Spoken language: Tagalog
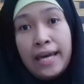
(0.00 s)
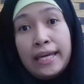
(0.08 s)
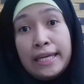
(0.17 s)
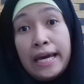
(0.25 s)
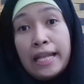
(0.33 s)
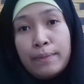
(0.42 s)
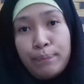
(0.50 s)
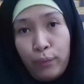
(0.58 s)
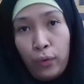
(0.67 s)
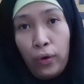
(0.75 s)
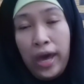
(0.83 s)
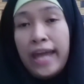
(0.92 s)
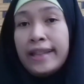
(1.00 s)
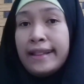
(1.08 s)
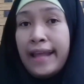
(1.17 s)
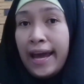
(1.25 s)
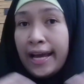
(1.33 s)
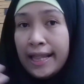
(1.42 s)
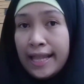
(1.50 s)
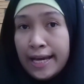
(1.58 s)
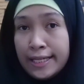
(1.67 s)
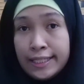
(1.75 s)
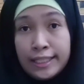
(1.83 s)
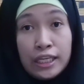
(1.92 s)
Yan po. And
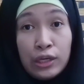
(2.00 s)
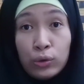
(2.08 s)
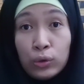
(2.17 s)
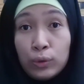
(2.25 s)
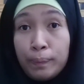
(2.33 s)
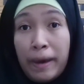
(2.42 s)
legalize yung